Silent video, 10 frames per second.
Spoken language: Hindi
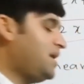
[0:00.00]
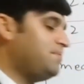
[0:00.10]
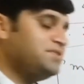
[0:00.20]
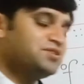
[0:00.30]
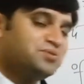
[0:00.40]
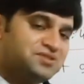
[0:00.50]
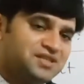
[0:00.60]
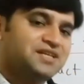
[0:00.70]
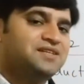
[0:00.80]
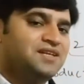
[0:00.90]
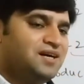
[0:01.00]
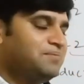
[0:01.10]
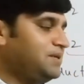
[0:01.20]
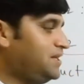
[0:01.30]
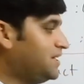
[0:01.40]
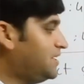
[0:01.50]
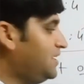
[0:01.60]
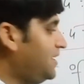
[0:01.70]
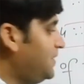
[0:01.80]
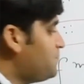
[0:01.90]
अब इस क्वेश्चन के अंदर आपने
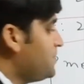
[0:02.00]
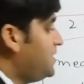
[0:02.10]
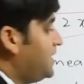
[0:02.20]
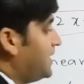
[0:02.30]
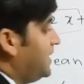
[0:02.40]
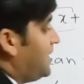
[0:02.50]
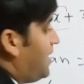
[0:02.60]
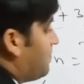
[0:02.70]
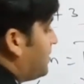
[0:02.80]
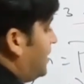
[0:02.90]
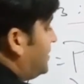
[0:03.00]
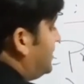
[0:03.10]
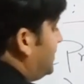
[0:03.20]
देखना है कि आपका